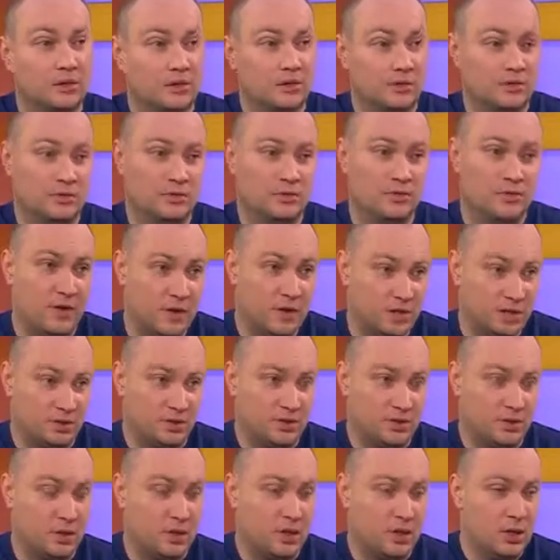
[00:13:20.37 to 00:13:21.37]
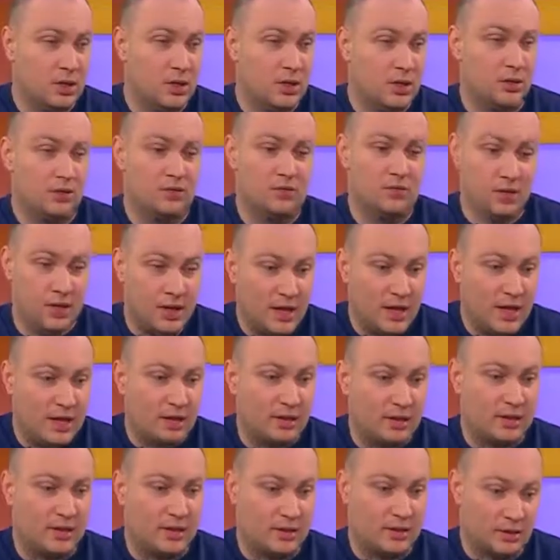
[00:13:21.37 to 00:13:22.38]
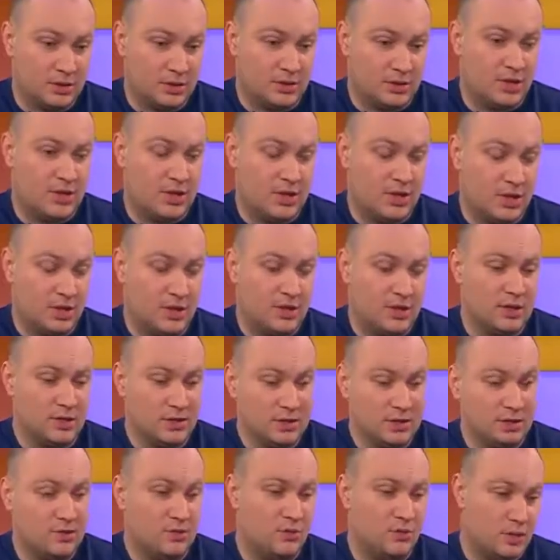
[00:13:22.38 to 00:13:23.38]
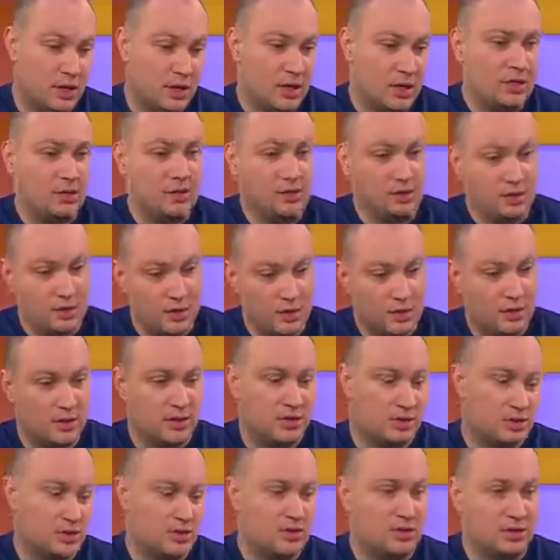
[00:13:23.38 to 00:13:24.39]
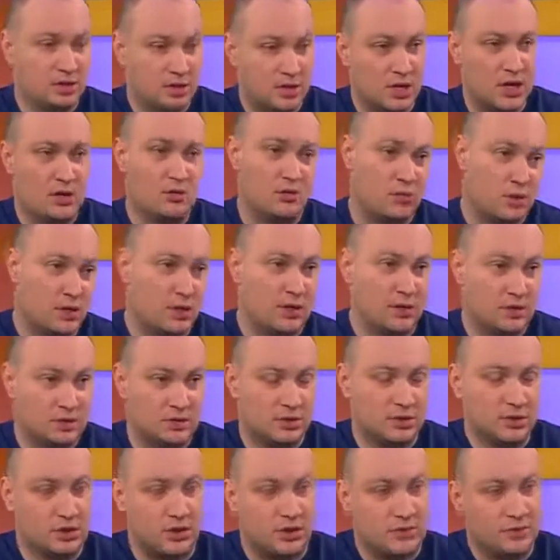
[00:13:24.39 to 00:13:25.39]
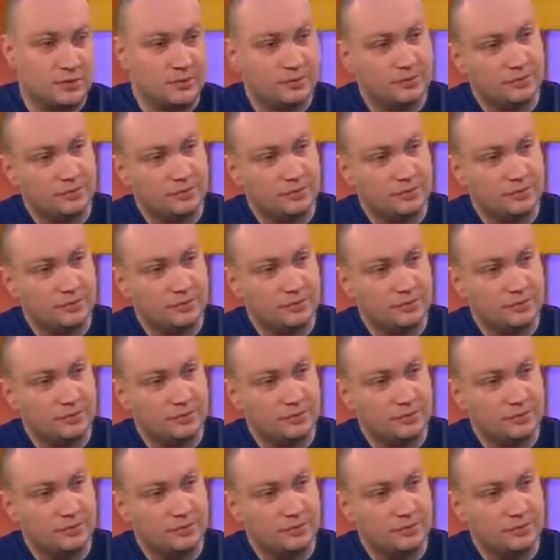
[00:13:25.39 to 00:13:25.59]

он важен и он влияет на отношения России Украины, России США и Украины США.